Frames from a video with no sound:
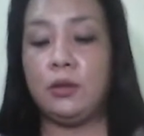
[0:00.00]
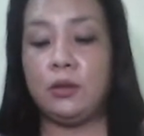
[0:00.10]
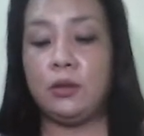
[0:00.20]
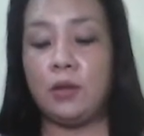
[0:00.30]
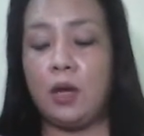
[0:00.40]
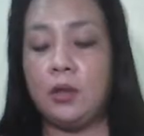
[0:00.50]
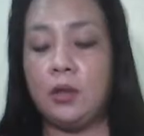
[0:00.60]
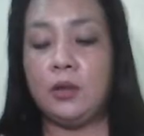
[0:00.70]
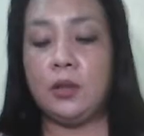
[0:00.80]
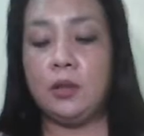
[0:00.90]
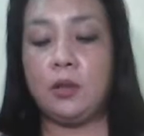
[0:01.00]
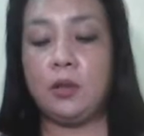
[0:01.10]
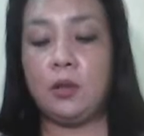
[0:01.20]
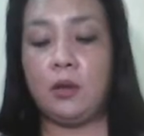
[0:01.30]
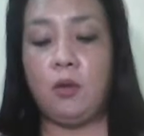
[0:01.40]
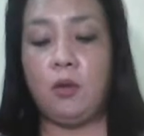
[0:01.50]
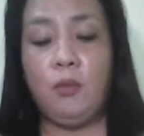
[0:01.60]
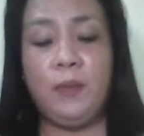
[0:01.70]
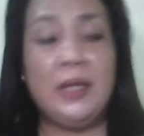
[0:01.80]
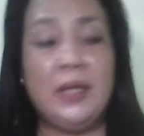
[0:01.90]
uh, you could uh,
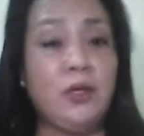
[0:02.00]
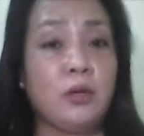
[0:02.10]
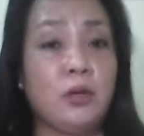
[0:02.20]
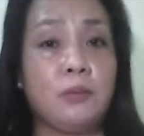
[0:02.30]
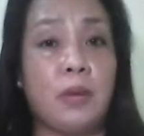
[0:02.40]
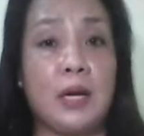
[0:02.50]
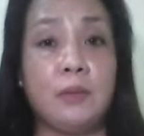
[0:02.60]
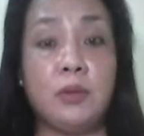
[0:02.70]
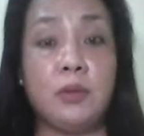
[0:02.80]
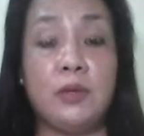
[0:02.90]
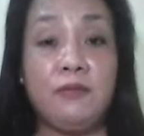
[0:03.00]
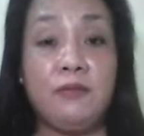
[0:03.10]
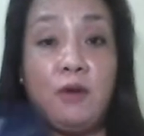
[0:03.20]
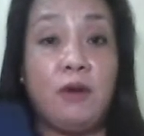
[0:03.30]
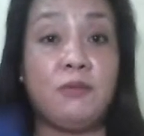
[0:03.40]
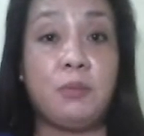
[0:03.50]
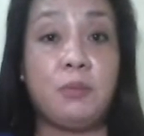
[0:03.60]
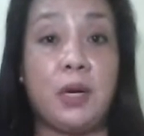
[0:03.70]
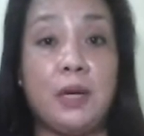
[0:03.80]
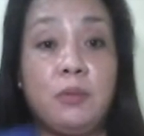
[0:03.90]
open your Bible if you have a
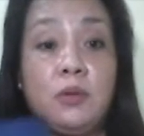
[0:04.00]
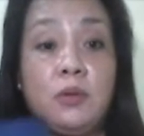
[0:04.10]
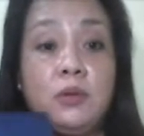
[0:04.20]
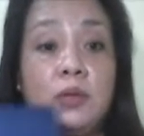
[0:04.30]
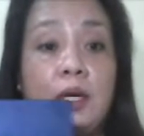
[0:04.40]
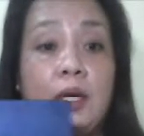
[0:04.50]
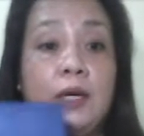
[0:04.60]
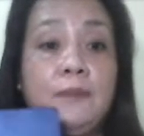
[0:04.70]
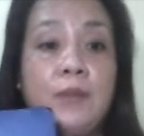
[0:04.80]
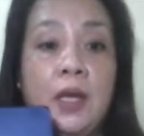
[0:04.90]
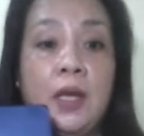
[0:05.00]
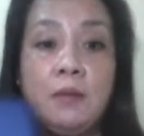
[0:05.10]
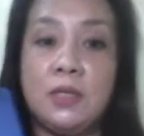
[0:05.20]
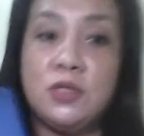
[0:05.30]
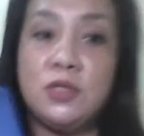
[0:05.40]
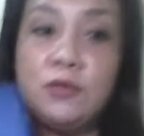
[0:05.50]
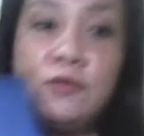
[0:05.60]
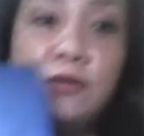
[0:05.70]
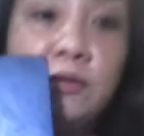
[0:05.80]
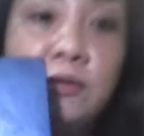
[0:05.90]
Bible okay medyo
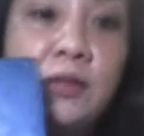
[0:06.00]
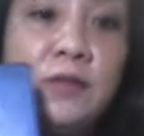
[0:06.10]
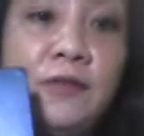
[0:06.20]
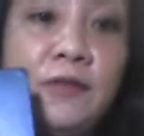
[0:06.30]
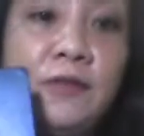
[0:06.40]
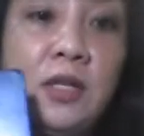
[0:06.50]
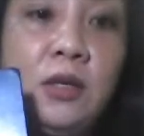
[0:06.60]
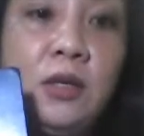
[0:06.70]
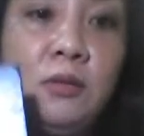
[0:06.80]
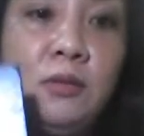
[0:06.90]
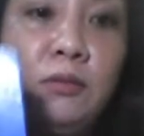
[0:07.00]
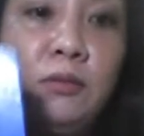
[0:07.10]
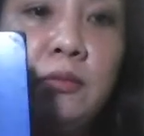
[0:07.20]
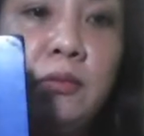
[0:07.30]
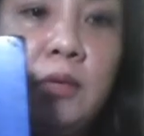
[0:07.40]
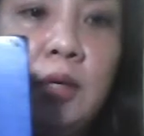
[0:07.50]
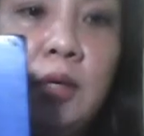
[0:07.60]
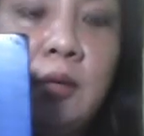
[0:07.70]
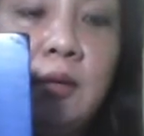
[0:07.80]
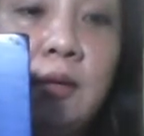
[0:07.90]
na fade yung okay
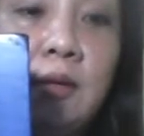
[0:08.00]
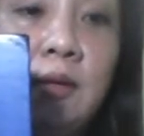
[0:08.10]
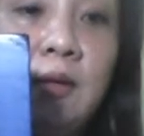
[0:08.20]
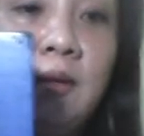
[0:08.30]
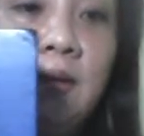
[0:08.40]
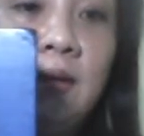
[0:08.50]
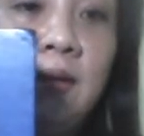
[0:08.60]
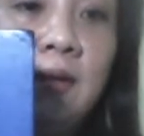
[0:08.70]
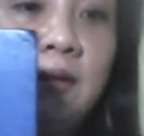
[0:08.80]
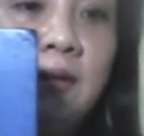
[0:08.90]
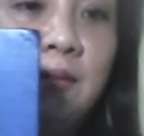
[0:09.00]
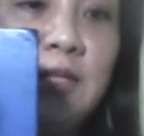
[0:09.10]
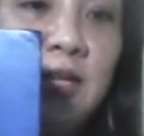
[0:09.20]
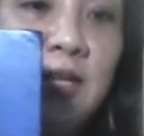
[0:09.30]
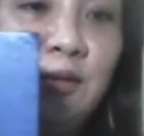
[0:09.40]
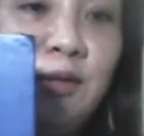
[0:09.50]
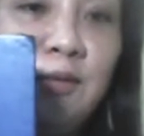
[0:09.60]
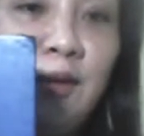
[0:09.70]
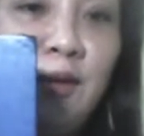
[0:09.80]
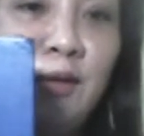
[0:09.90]
masyadong
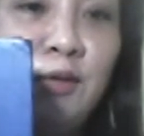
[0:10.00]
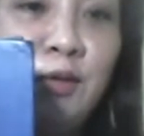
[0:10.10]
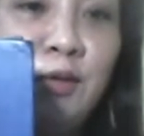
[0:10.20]
ano yung